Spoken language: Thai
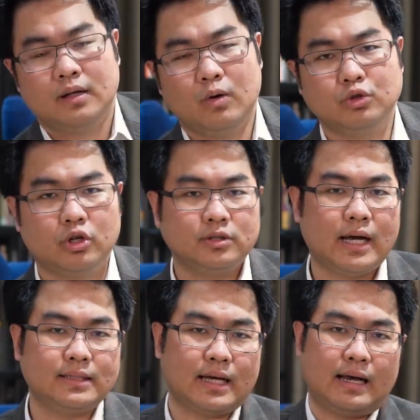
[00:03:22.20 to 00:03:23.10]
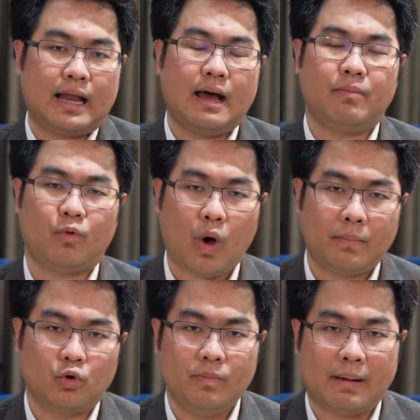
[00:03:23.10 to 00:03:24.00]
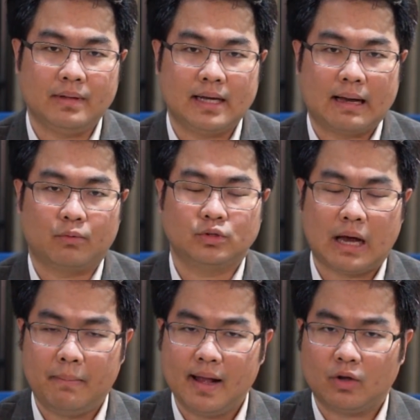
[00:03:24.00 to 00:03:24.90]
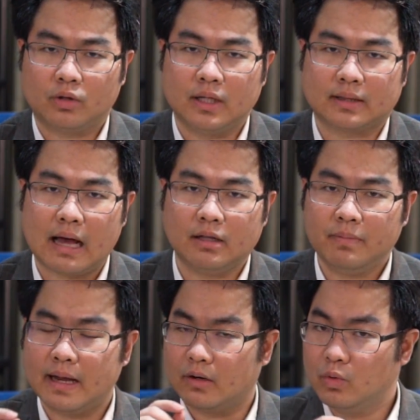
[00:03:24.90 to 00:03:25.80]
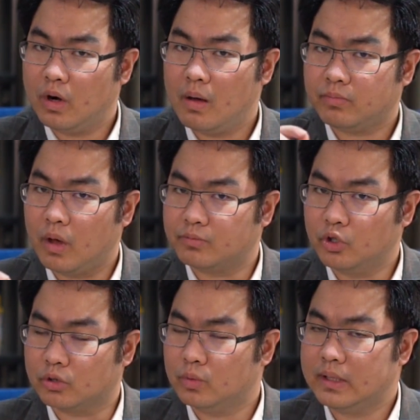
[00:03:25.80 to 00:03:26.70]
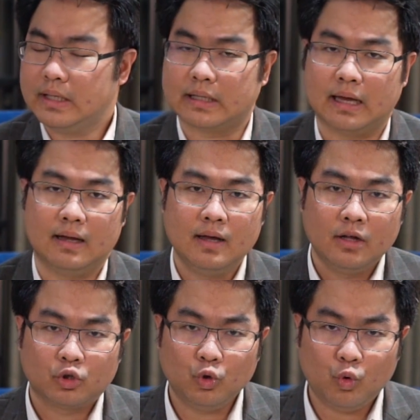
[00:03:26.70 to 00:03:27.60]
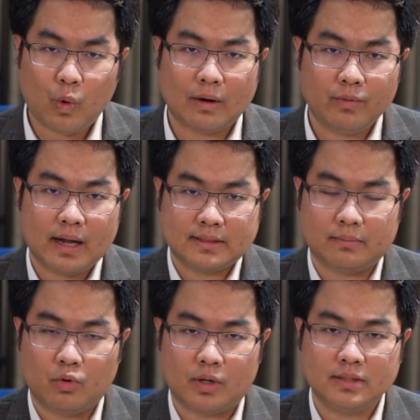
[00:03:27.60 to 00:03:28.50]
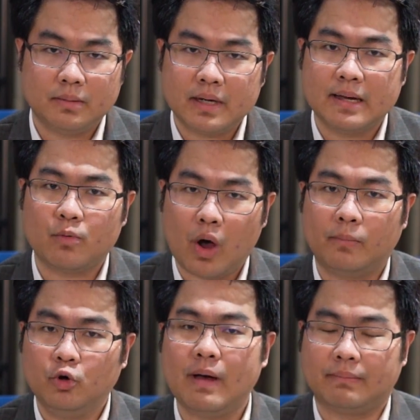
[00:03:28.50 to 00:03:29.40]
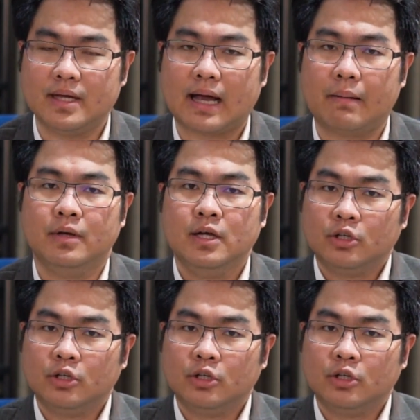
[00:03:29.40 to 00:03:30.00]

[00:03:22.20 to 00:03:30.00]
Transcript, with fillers: ถ้าคุณสนใจสาระความรู้แบบนี้ครับ คุณสามารถกดติดตามที่เพจรู้รอบตอบโจทย์ธุรกิจครับทุกวันเวลา7จ็ดโมงครึ่งจะมีคลิปความรู้แบบนี้ครับ